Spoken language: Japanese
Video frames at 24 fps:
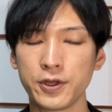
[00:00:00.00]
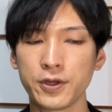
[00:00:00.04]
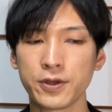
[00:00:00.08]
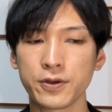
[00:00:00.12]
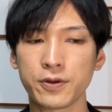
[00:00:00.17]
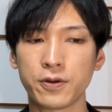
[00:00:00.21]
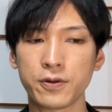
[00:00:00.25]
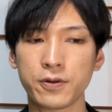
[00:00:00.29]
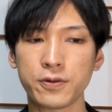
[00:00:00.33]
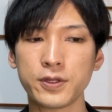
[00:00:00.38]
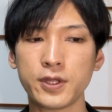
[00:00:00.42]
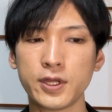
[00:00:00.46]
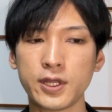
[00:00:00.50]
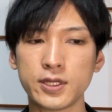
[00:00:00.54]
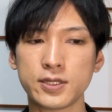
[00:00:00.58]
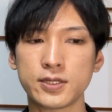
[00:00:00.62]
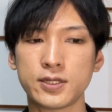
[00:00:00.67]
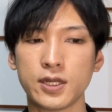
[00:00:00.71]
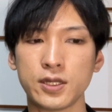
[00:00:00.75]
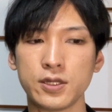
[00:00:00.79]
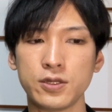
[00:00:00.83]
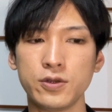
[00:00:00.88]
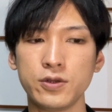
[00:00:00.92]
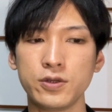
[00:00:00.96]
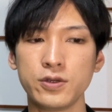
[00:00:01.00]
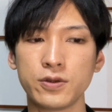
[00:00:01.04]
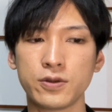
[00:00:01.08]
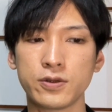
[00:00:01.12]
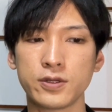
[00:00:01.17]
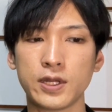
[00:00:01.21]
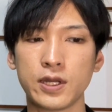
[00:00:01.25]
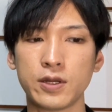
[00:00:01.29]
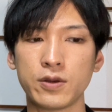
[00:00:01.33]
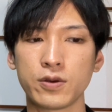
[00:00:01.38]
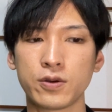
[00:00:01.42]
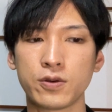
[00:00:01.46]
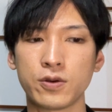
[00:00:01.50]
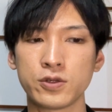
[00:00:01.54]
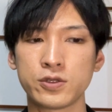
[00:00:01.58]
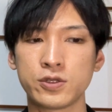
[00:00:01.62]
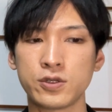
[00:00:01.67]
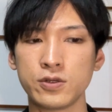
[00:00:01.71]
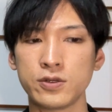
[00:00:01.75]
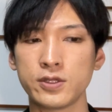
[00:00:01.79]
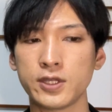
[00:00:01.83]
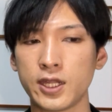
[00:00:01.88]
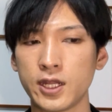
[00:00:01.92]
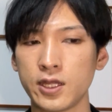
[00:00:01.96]
ここでですね、ニューヨークダウをご
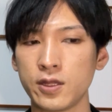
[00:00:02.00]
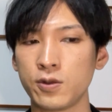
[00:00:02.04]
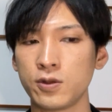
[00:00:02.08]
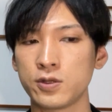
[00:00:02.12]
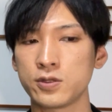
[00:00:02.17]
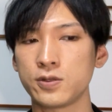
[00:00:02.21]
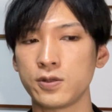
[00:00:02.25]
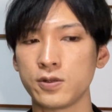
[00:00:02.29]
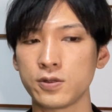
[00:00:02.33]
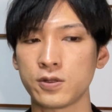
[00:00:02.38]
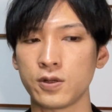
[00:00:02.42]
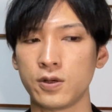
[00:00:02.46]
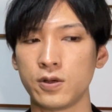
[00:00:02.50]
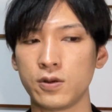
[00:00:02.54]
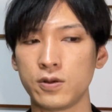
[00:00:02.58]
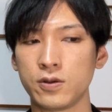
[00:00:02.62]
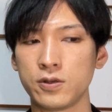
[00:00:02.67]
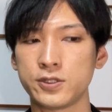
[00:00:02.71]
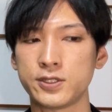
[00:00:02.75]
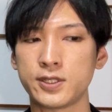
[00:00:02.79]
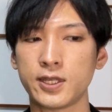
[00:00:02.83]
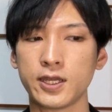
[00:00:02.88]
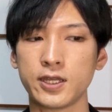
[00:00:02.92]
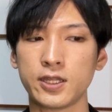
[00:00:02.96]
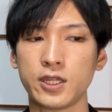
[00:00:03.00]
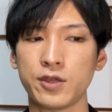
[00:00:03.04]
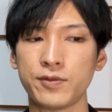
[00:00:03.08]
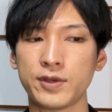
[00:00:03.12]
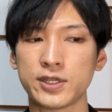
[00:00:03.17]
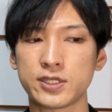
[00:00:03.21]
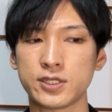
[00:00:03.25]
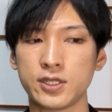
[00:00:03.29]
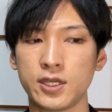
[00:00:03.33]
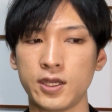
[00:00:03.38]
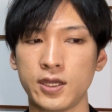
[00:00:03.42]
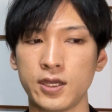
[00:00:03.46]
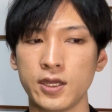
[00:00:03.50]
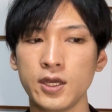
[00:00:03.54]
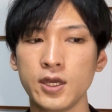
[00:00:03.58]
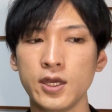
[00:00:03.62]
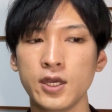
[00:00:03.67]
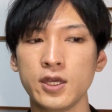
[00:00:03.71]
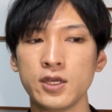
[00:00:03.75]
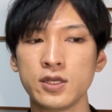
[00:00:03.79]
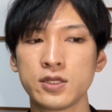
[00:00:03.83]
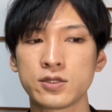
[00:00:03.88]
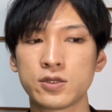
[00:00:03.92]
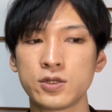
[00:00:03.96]
じゅうななドル相当押し下げていますし、
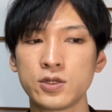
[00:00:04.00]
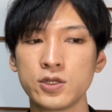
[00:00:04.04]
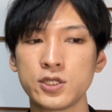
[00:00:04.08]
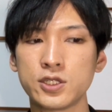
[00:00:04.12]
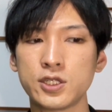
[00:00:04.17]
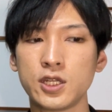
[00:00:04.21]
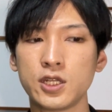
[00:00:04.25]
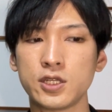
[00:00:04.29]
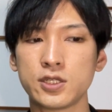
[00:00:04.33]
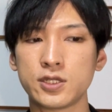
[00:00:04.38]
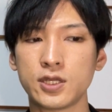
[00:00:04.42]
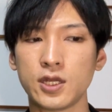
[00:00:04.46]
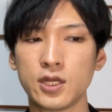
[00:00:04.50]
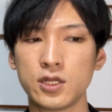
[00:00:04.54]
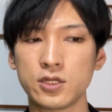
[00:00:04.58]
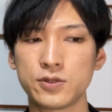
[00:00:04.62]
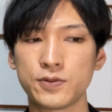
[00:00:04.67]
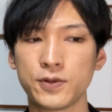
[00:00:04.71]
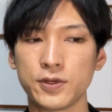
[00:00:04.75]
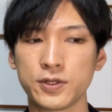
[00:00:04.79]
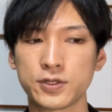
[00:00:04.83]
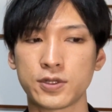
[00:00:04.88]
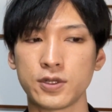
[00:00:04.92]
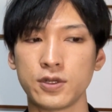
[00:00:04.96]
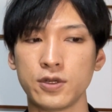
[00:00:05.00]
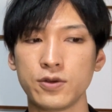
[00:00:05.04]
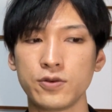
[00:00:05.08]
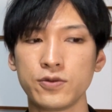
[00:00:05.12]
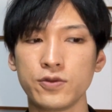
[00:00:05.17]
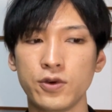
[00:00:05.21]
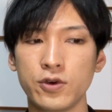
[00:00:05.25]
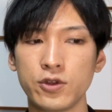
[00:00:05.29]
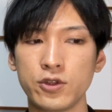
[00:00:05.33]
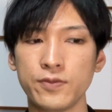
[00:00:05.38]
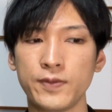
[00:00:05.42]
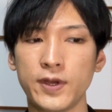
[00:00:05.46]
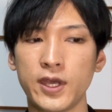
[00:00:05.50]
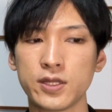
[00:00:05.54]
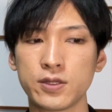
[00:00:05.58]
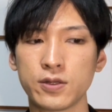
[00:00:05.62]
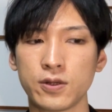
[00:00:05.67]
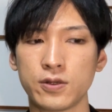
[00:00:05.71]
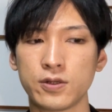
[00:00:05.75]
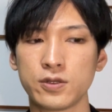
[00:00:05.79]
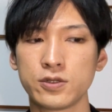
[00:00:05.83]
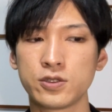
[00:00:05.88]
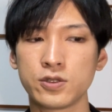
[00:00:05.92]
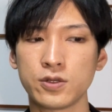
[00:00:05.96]
その下にセールスフォース、
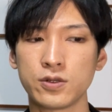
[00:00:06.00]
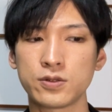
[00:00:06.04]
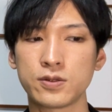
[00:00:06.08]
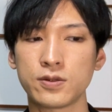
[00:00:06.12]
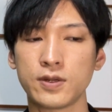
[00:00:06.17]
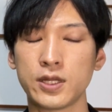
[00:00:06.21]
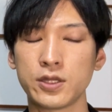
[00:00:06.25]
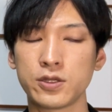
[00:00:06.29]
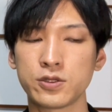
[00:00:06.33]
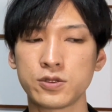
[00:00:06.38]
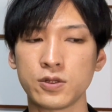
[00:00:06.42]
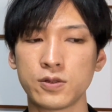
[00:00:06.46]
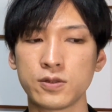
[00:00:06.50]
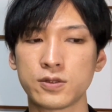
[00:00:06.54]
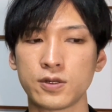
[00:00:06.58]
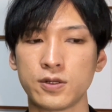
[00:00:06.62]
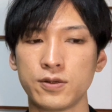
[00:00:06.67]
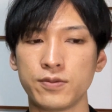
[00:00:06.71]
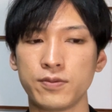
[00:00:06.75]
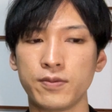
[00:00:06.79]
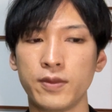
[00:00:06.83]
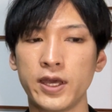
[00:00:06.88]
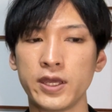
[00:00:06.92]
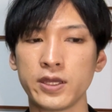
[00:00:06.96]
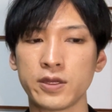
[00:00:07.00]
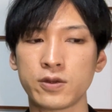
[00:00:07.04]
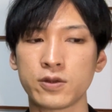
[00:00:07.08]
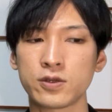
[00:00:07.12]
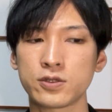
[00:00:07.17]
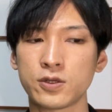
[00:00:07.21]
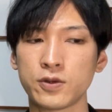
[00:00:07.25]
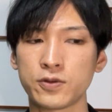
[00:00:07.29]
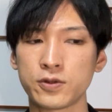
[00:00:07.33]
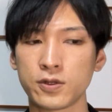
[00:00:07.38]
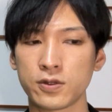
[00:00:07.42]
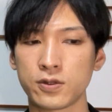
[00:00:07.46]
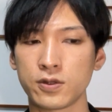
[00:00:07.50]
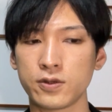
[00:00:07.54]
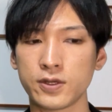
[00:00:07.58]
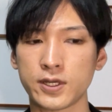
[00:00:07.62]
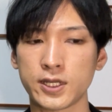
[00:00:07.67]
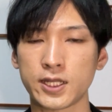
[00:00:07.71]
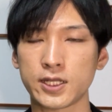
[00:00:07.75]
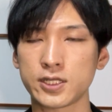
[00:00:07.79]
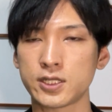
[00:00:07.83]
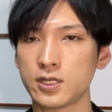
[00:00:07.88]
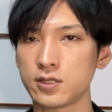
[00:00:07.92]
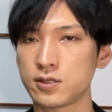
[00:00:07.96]
ウォールマート、ジョンソン&ジョンソン、マイクロソフトという
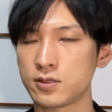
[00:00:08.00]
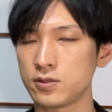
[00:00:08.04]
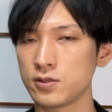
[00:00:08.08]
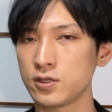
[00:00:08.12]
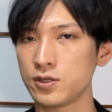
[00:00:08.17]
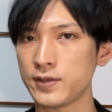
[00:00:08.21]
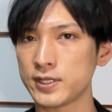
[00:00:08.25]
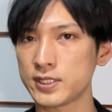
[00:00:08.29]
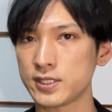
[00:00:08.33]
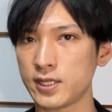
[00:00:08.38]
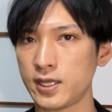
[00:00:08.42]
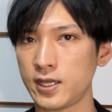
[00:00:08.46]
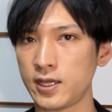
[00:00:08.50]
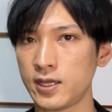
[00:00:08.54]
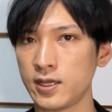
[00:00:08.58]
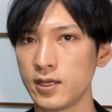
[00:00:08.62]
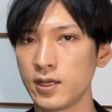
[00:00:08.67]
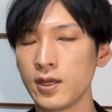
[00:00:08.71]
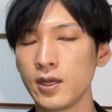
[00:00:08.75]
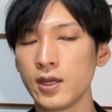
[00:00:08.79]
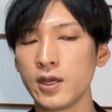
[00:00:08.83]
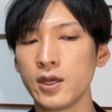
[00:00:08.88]
形で続きまして、